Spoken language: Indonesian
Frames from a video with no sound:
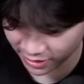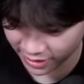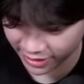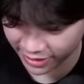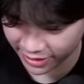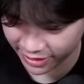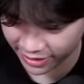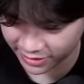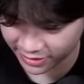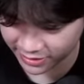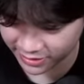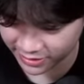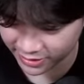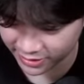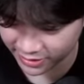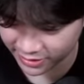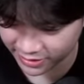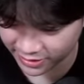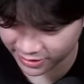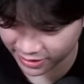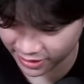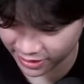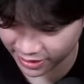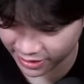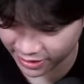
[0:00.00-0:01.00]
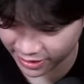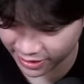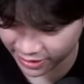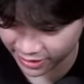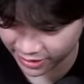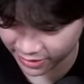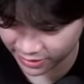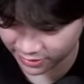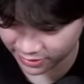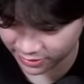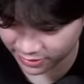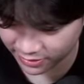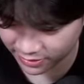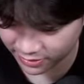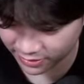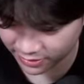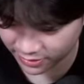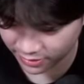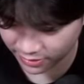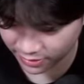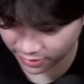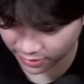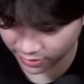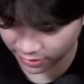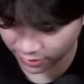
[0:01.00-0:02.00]
dikit, cicil dikit.
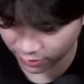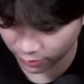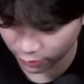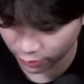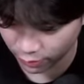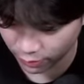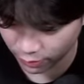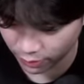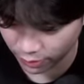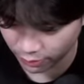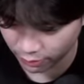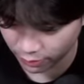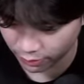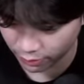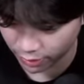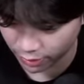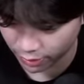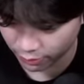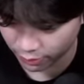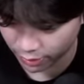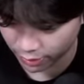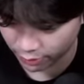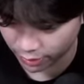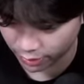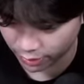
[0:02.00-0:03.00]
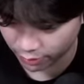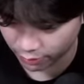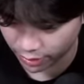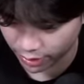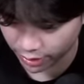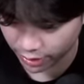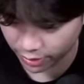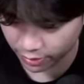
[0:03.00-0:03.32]
Wih, wih, wih, wih, wih, wih.